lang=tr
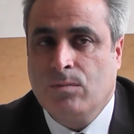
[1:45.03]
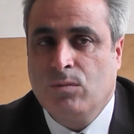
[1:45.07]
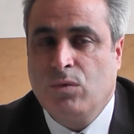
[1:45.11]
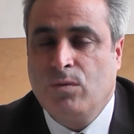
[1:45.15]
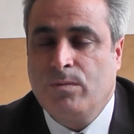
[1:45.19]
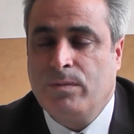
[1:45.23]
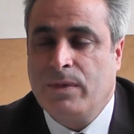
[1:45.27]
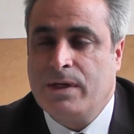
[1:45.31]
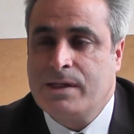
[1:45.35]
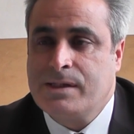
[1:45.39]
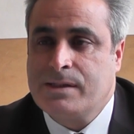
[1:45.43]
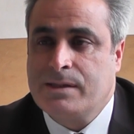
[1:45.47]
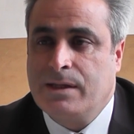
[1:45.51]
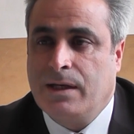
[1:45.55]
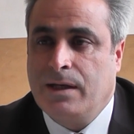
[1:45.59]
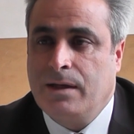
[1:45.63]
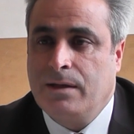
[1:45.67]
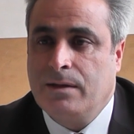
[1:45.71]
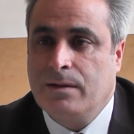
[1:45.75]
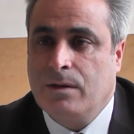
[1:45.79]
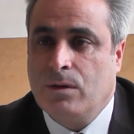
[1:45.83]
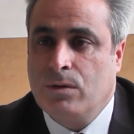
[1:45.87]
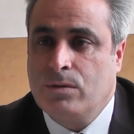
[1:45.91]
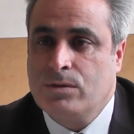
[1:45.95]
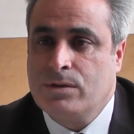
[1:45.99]
bu
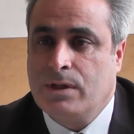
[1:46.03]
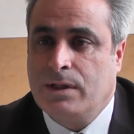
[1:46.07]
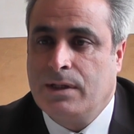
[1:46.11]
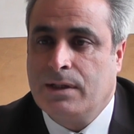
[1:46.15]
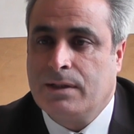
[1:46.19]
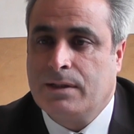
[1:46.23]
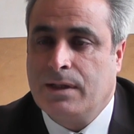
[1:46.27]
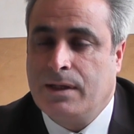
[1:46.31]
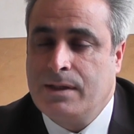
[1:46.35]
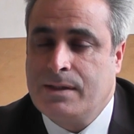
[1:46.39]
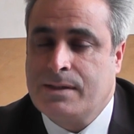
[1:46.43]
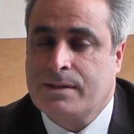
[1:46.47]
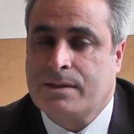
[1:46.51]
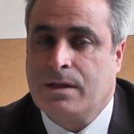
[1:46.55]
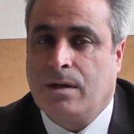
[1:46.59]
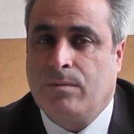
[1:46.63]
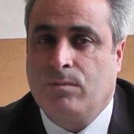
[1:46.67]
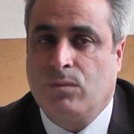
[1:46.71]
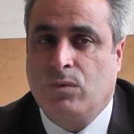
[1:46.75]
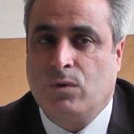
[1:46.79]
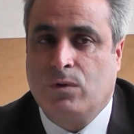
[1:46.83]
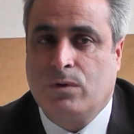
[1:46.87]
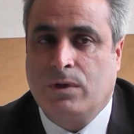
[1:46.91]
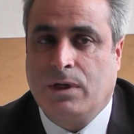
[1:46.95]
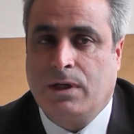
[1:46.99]
mesleğin özellikle
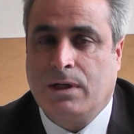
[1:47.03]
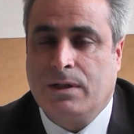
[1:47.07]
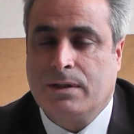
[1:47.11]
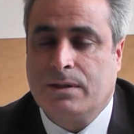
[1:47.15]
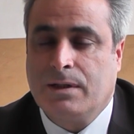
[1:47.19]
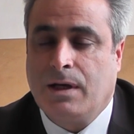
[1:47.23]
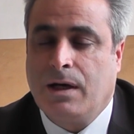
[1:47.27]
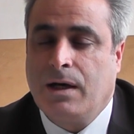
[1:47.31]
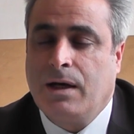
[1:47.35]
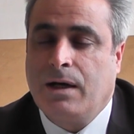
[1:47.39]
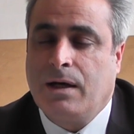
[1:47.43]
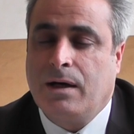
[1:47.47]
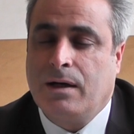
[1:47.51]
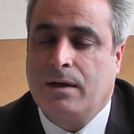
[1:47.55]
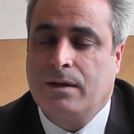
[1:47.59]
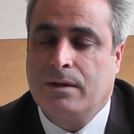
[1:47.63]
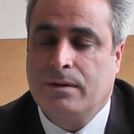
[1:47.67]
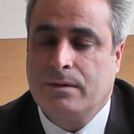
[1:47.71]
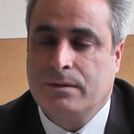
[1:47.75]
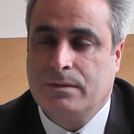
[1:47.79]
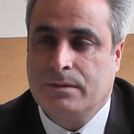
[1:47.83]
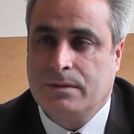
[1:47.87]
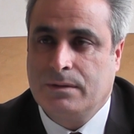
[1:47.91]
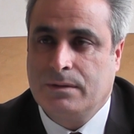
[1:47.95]
İstanbul'da daha